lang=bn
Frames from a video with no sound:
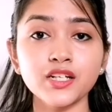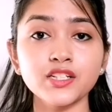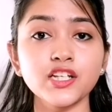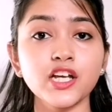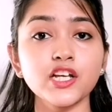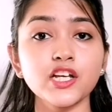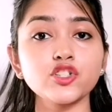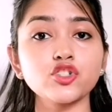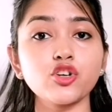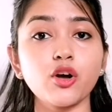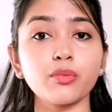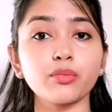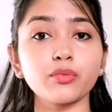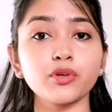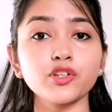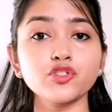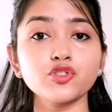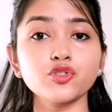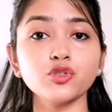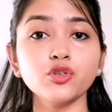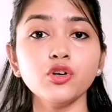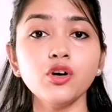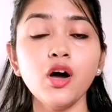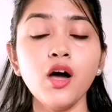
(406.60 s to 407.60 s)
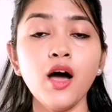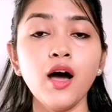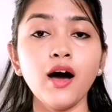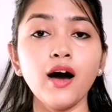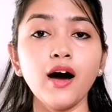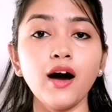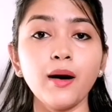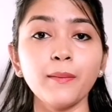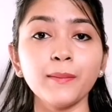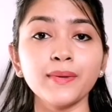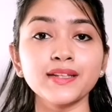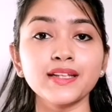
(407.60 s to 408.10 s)
সেই সব কিছু
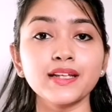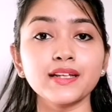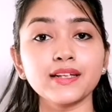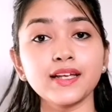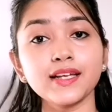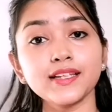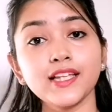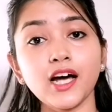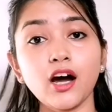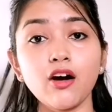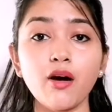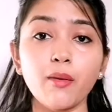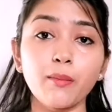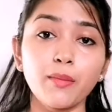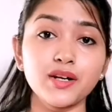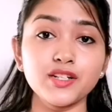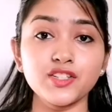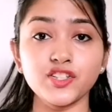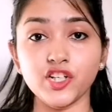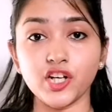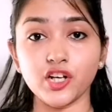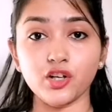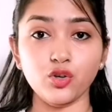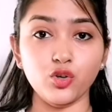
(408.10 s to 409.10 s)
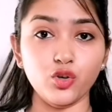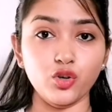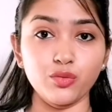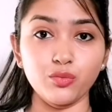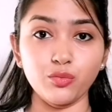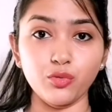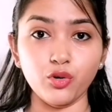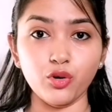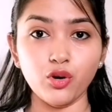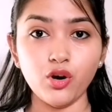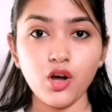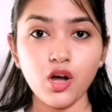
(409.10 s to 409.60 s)
আমাদেরকে দাও এবার চেক
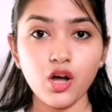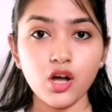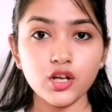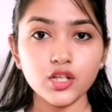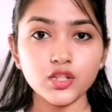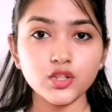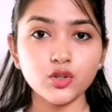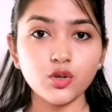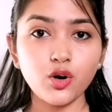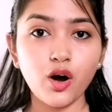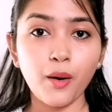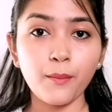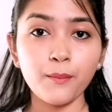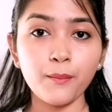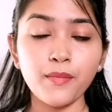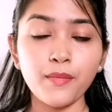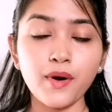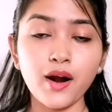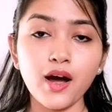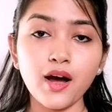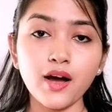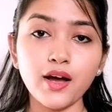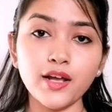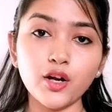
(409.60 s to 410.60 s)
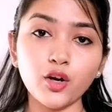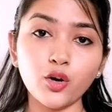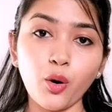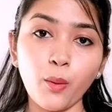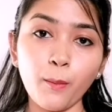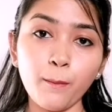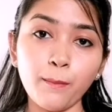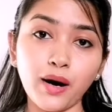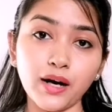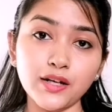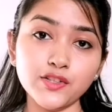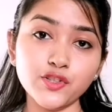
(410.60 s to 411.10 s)
করব সো আমরা
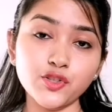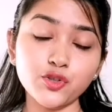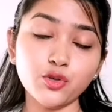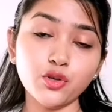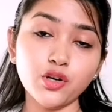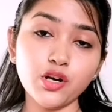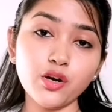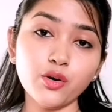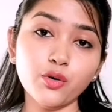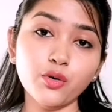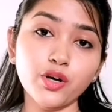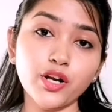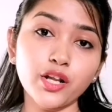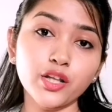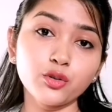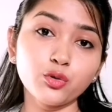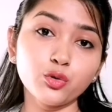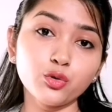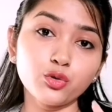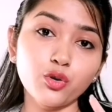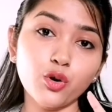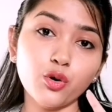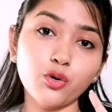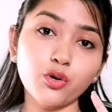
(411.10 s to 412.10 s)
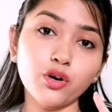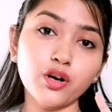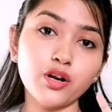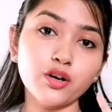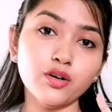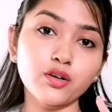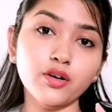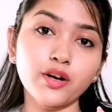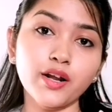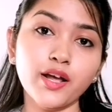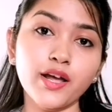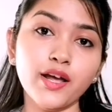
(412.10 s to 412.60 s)
এরকম বাঞ্চ করে করে দুটো করে
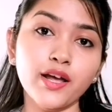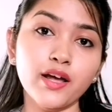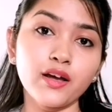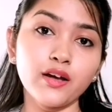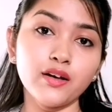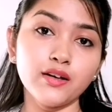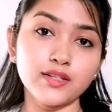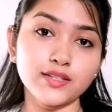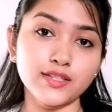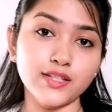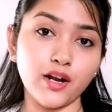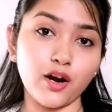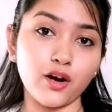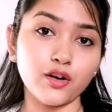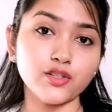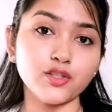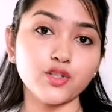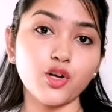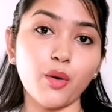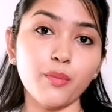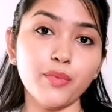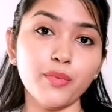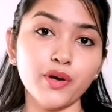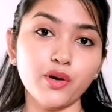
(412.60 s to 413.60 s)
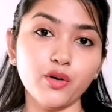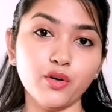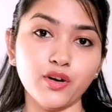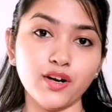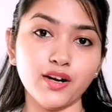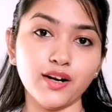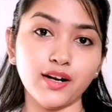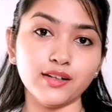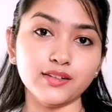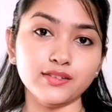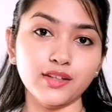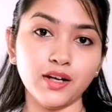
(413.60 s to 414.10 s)
করে জেরক্স কপি করে
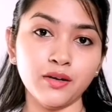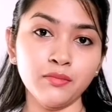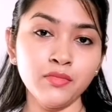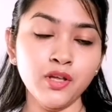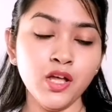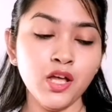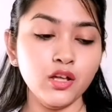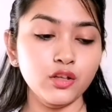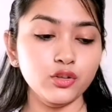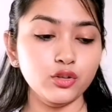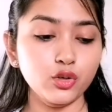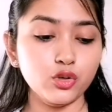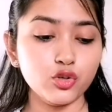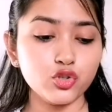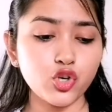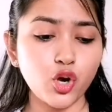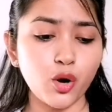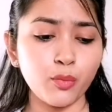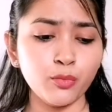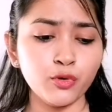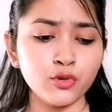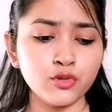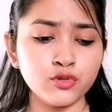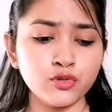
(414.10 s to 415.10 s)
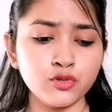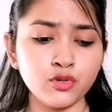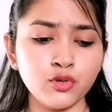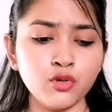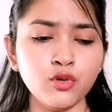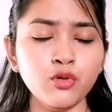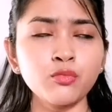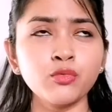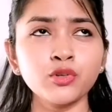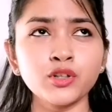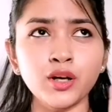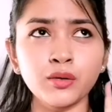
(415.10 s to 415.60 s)
রাখতাম তো সমস্ত
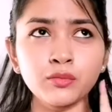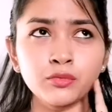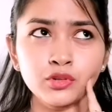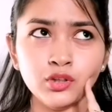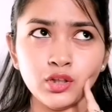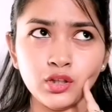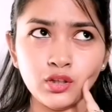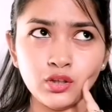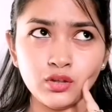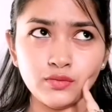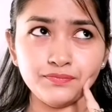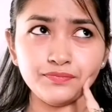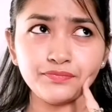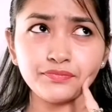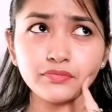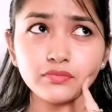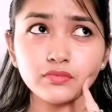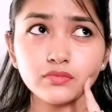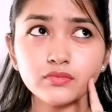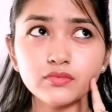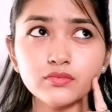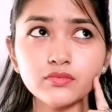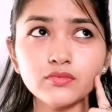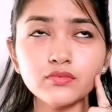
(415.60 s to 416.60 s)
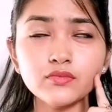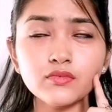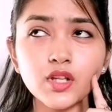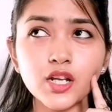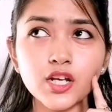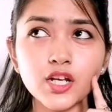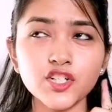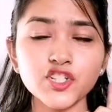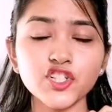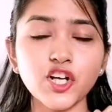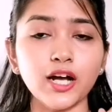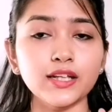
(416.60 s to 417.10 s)
মোটামুটি
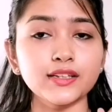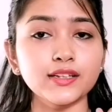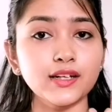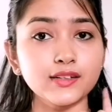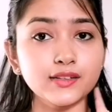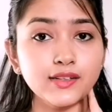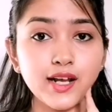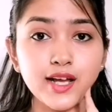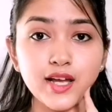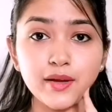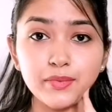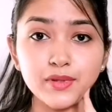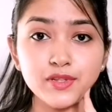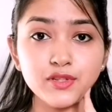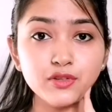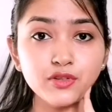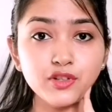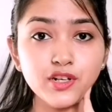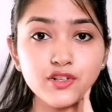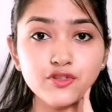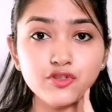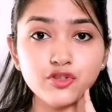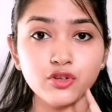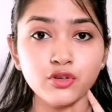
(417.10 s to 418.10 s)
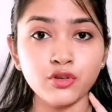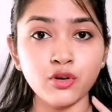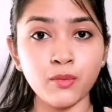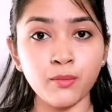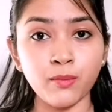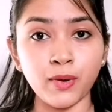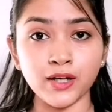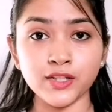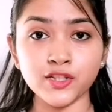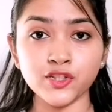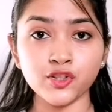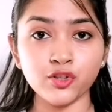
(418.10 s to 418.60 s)
সাত আটটা এপিসোডের জন্য
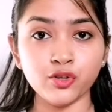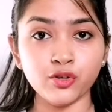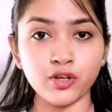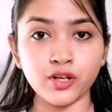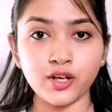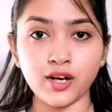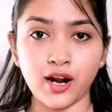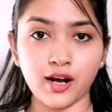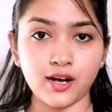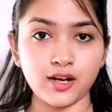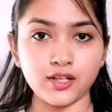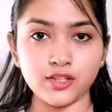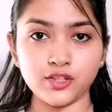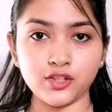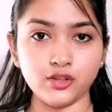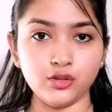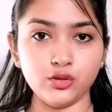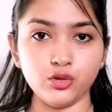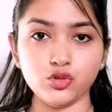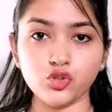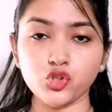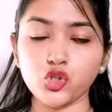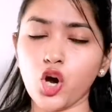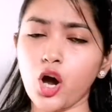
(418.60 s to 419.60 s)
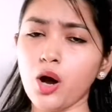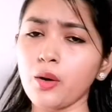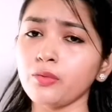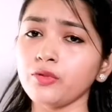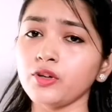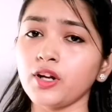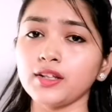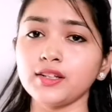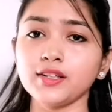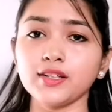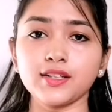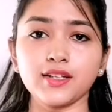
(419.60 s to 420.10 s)
বাঞ্চ করে রাখা ছিল সব
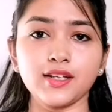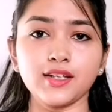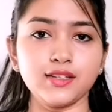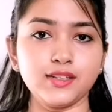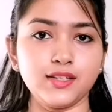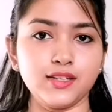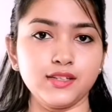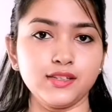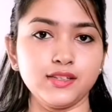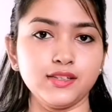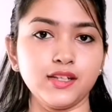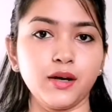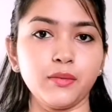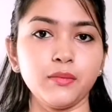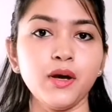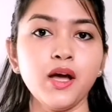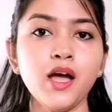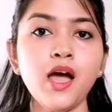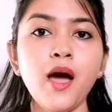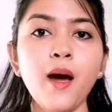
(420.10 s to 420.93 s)
ওনাদেরকে দিয়ে দিলাম